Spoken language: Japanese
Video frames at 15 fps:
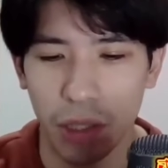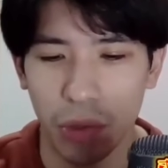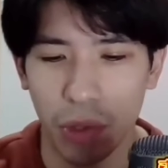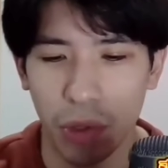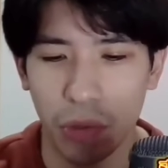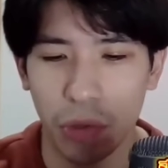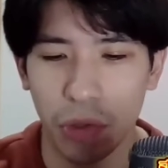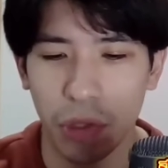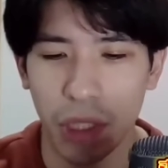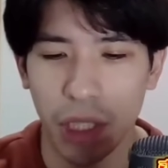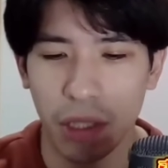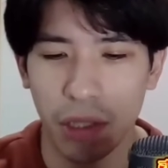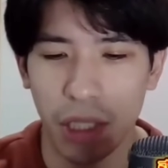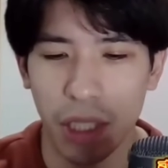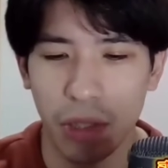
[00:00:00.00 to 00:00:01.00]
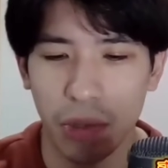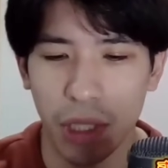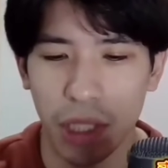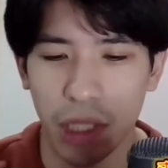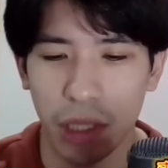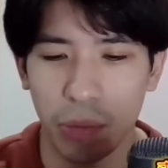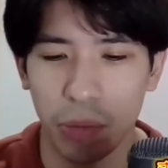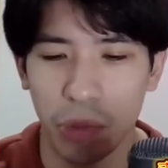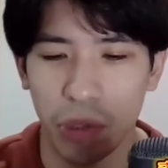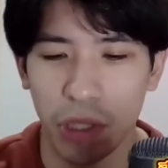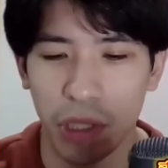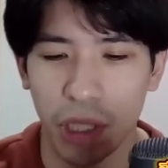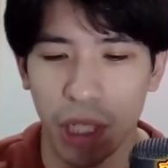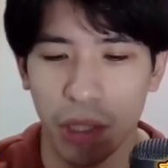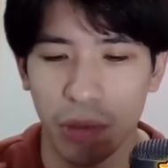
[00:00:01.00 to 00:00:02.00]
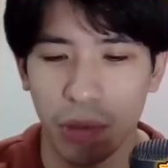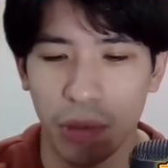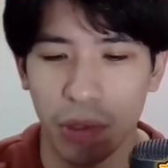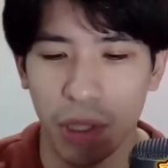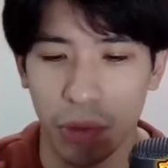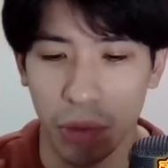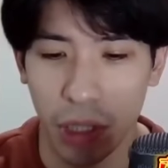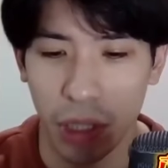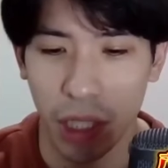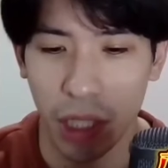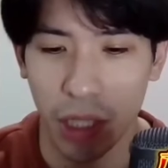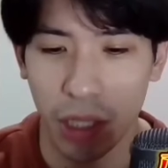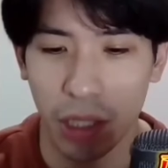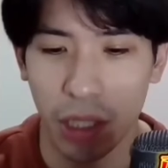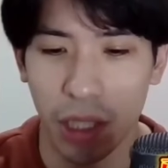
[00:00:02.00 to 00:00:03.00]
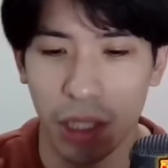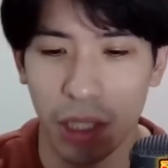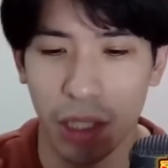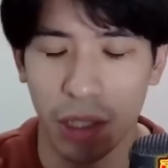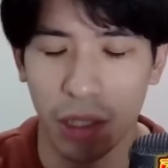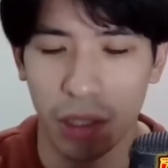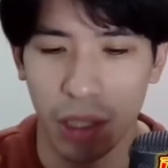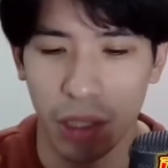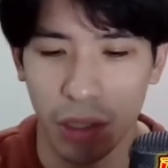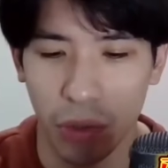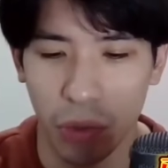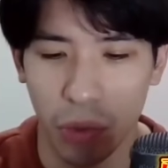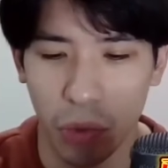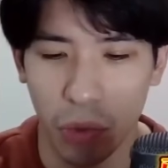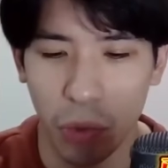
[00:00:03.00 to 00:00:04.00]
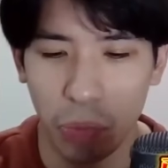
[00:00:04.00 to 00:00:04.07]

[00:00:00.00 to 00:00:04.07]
で、それを複雑にやるかシンプルにやるかの違いなだけであってその